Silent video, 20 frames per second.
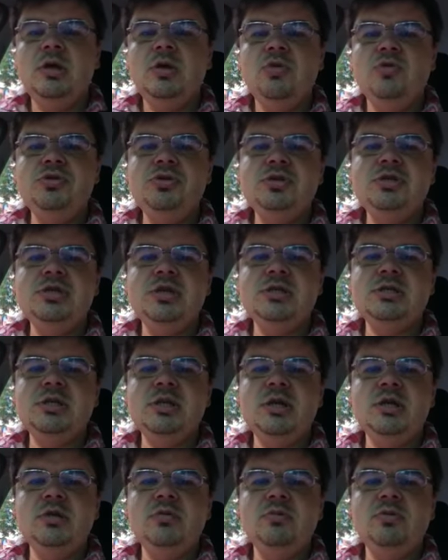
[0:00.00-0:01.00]
Очень часто
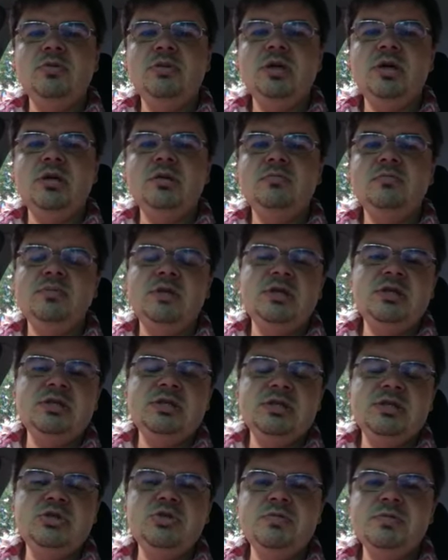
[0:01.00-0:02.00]
я наблюдал, да и
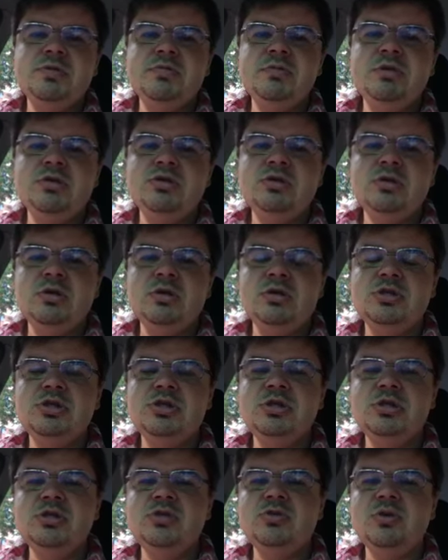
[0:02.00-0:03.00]
за собственной э,
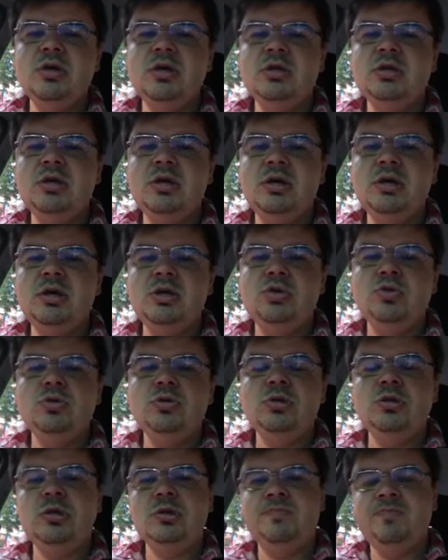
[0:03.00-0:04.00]
жизнью, когда
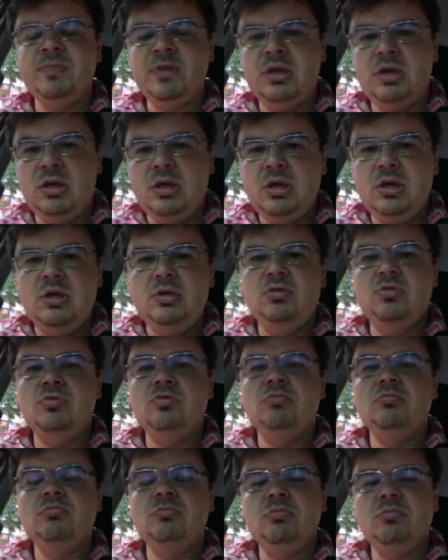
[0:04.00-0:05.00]
кто-то,
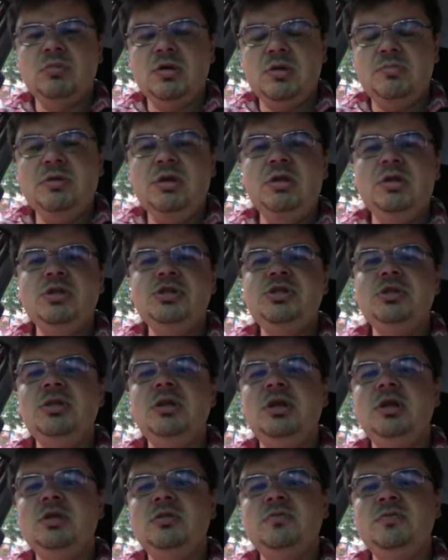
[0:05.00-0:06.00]
ну, ко мне
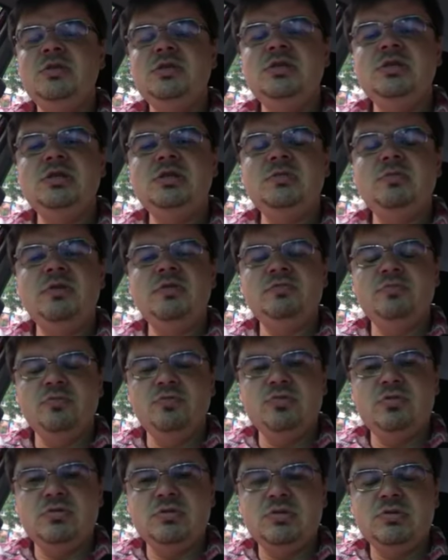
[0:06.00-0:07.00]
начинает вести себя,
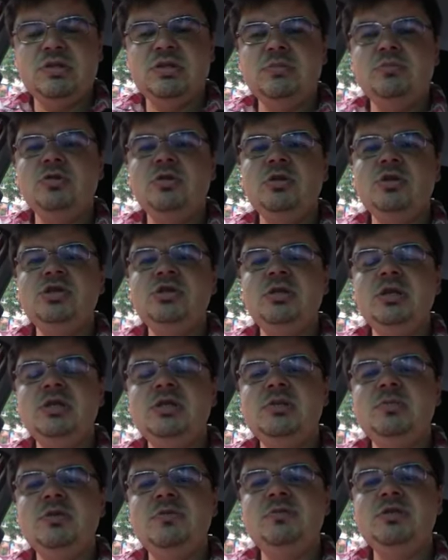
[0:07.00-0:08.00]
ну, со мной
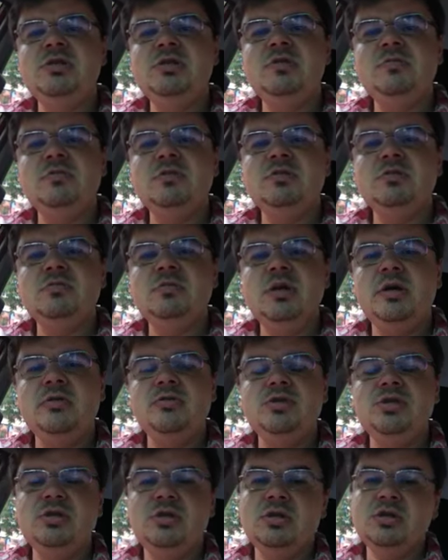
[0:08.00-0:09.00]
начинает себя вести
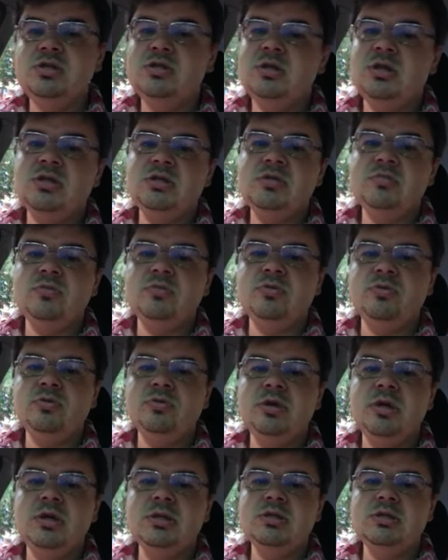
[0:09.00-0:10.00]
вызывающе, начинает со мной
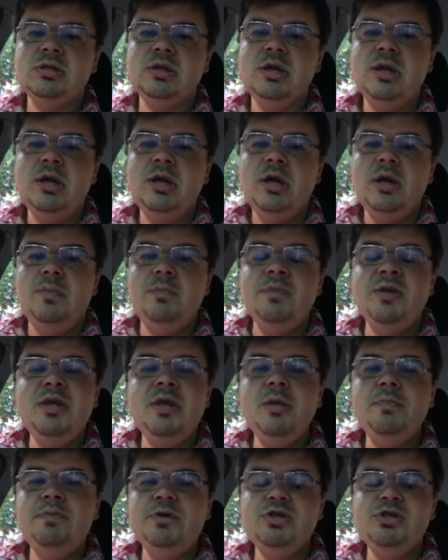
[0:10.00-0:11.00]
ругаться,
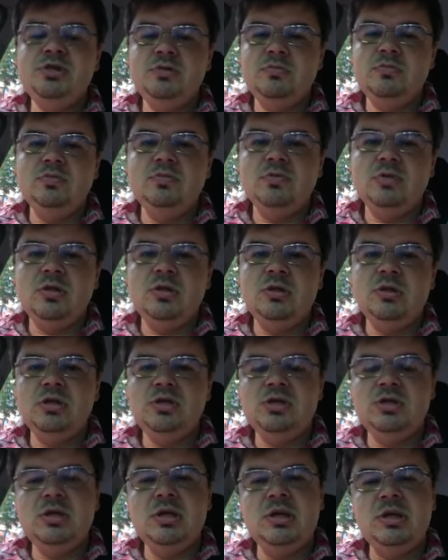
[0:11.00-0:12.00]
мне почему-то
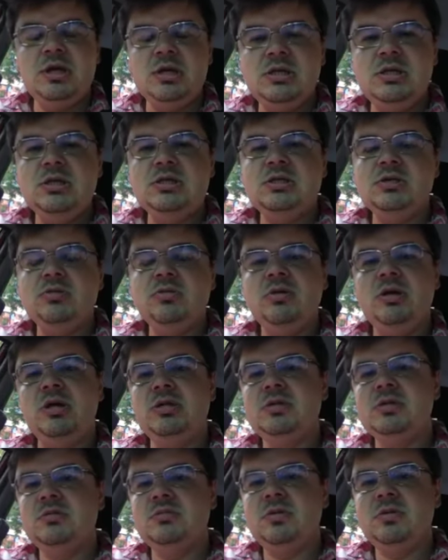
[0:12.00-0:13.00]
начинает хотеться
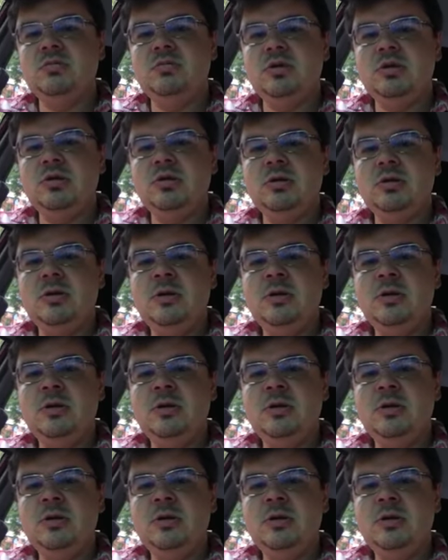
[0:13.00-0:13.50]
ругаться в ответ.